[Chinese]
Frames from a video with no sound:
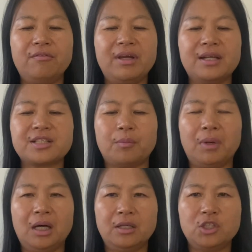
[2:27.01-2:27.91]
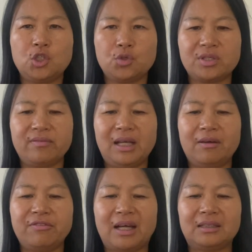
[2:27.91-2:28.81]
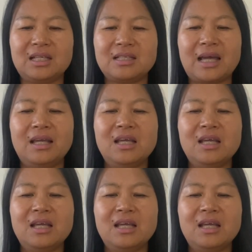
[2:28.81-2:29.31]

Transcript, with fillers: 为了什么？就是为了房地产。